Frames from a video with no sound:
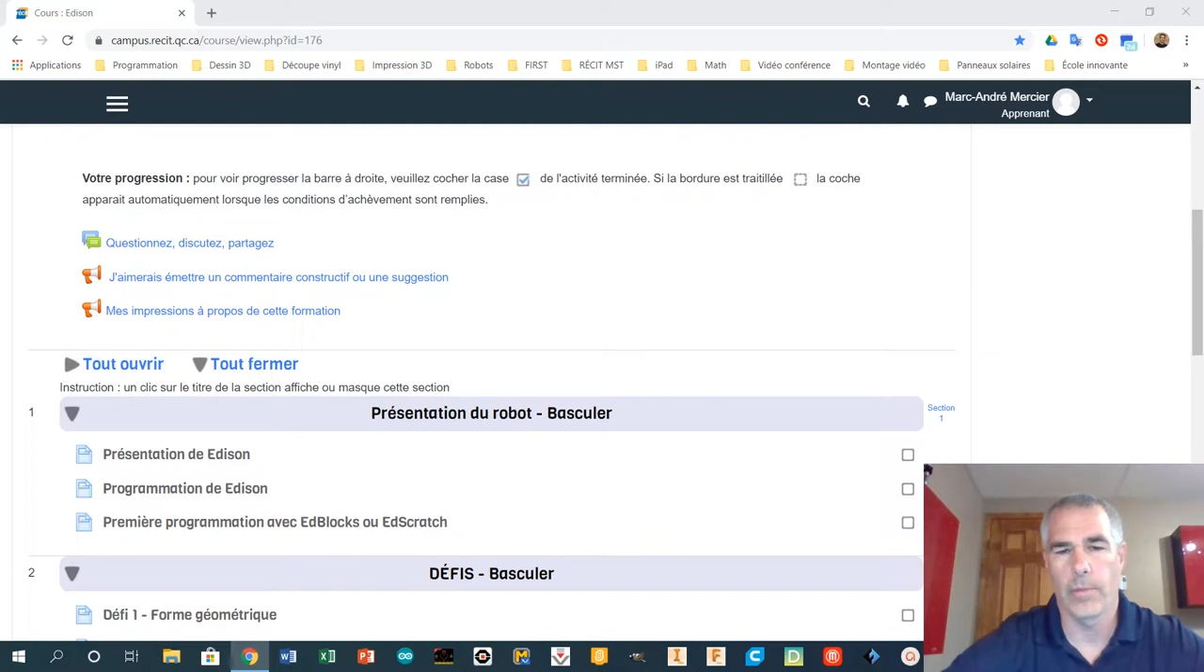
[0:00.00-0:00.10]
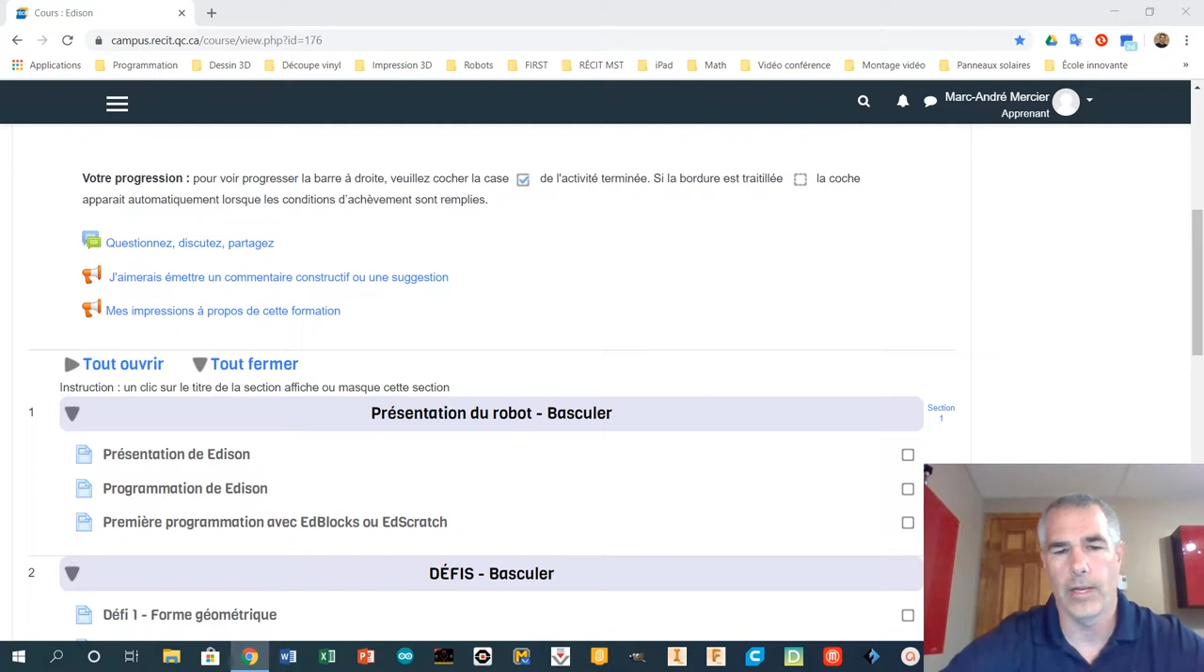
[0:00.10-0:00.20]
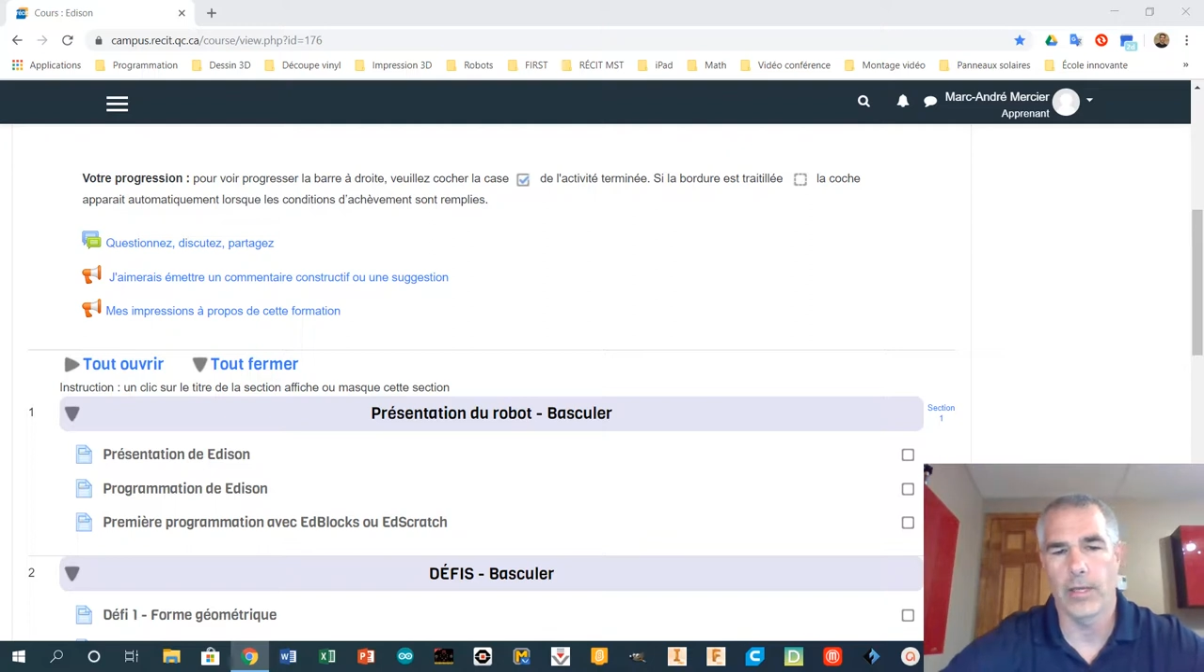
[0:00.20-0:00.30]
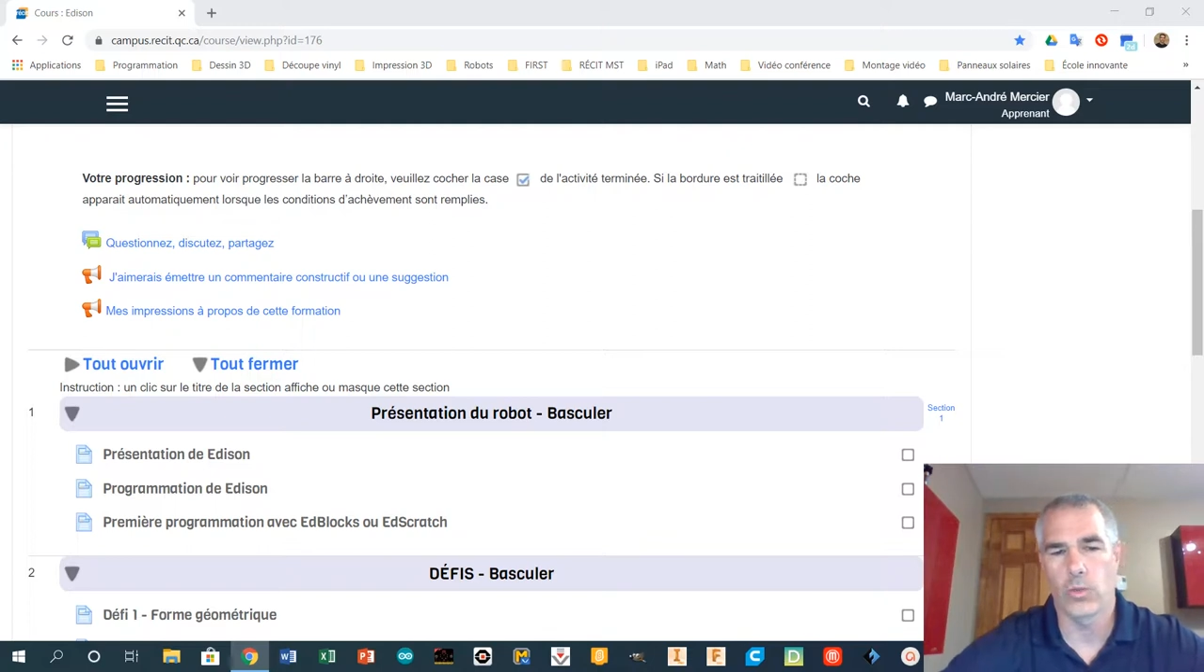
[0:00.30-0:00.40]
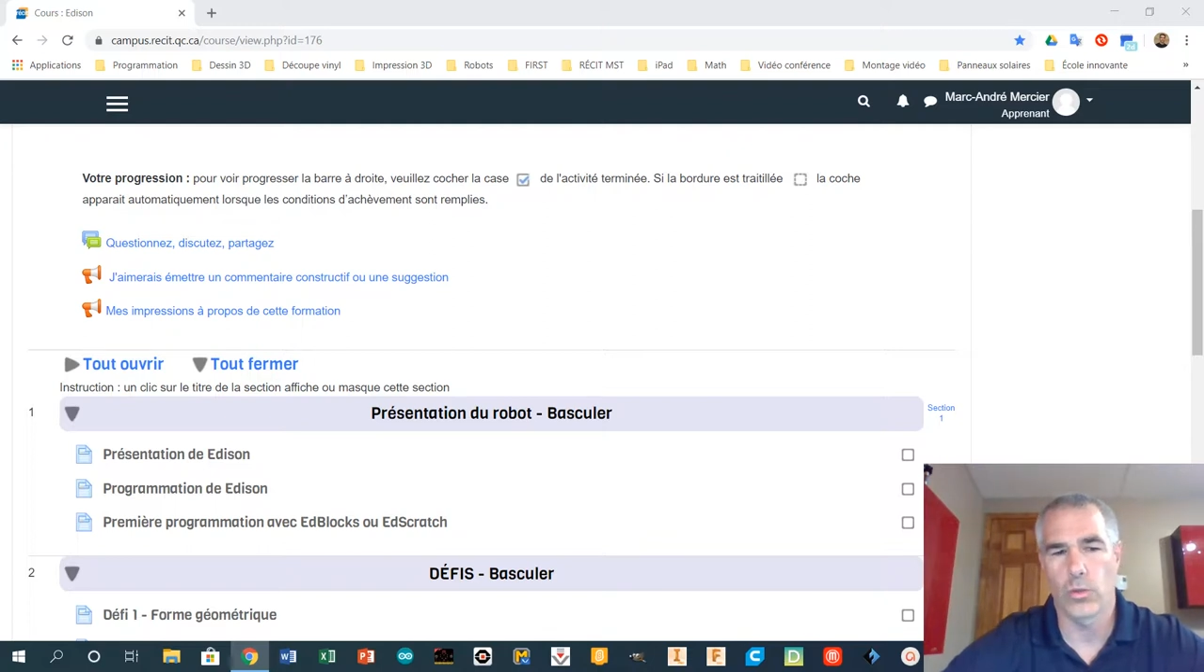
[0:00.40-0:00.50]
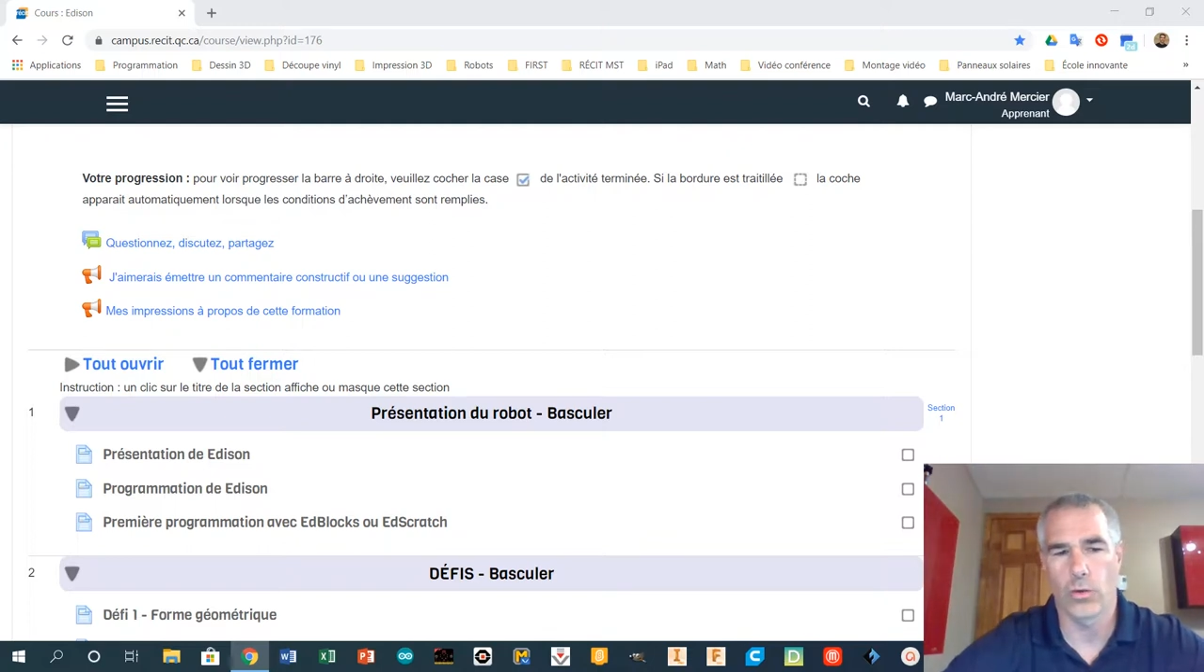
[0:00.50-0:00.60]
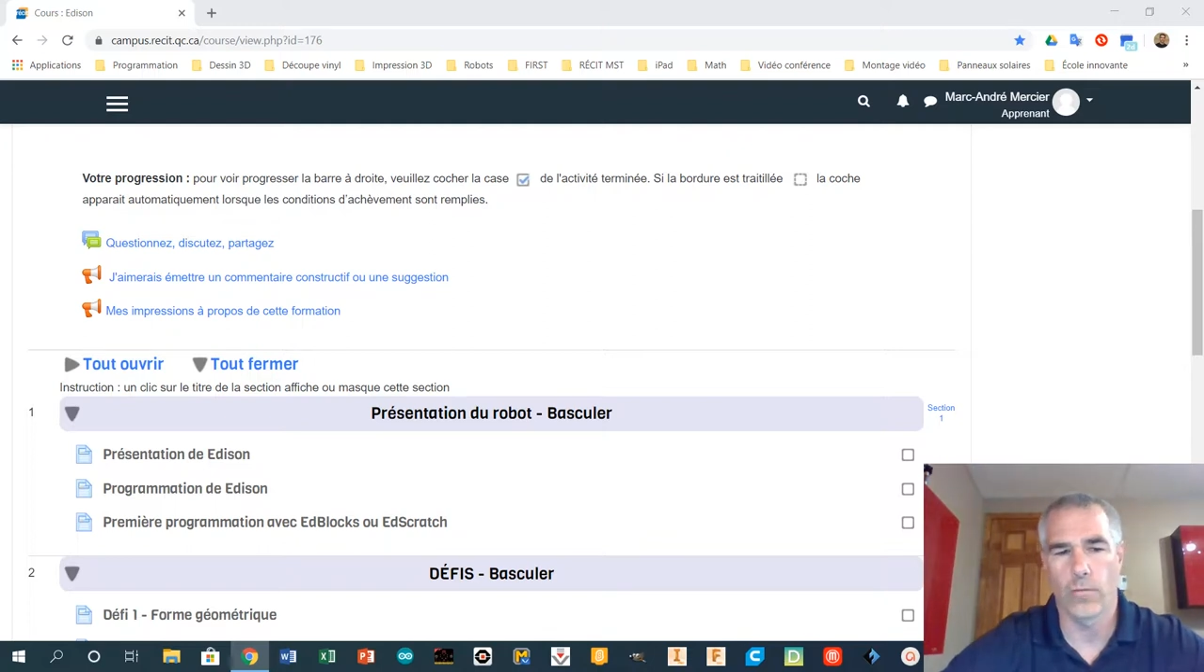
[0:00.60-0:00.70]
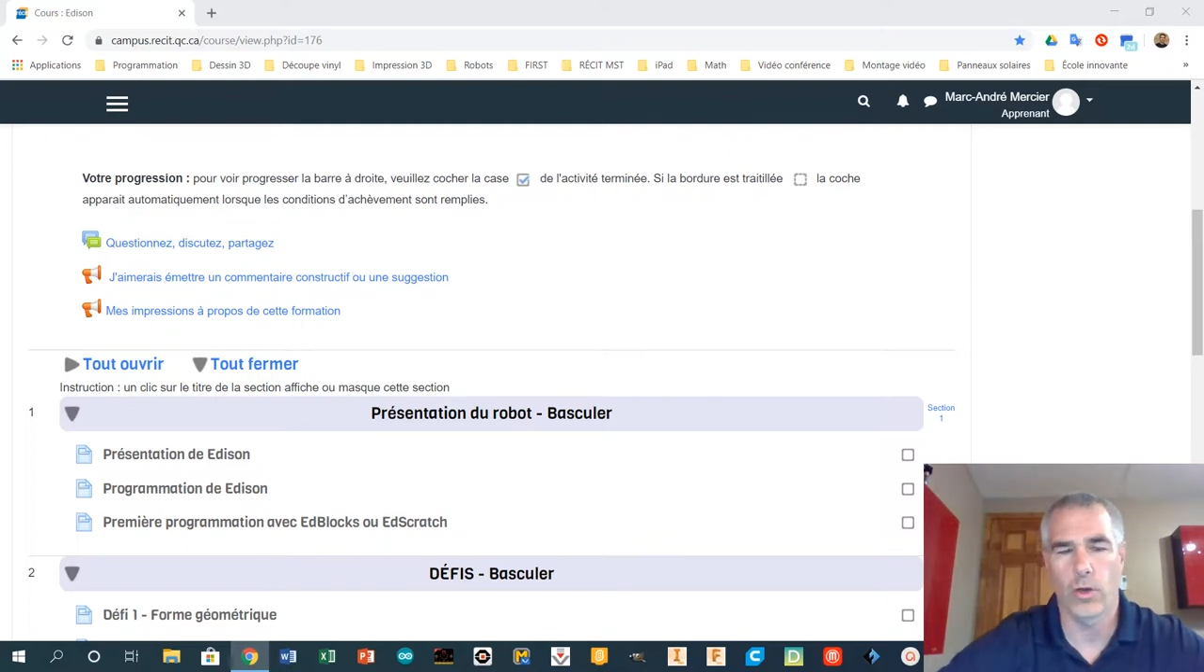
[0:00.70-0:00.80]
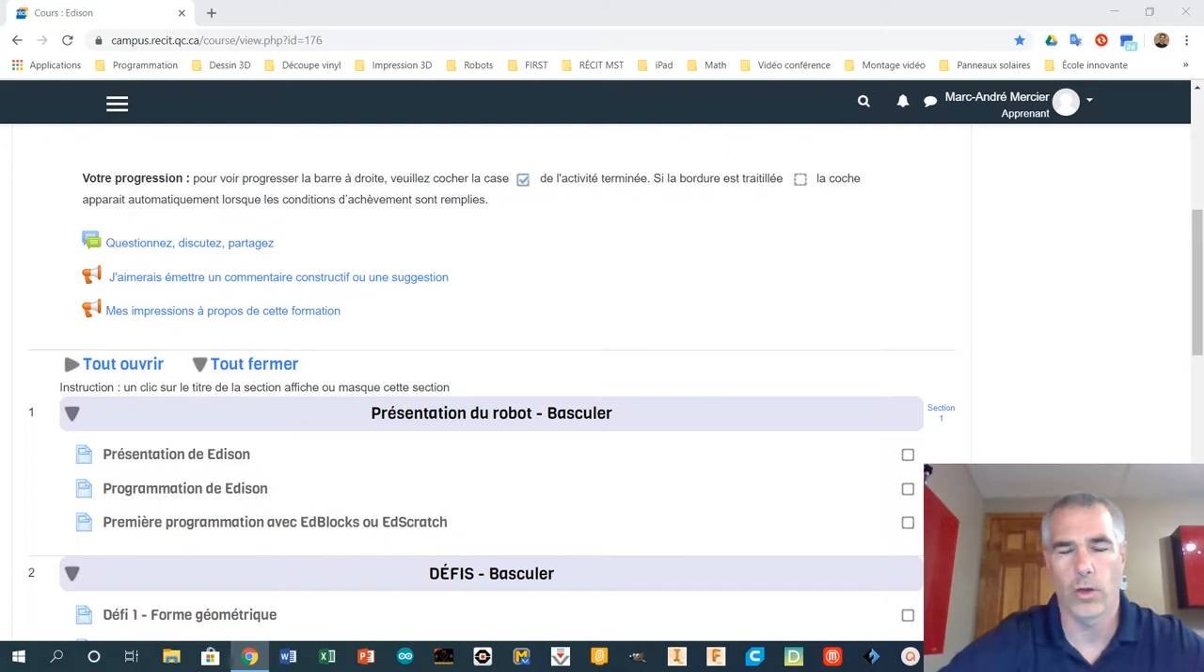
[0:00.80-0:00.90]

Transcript: Par la suite, on va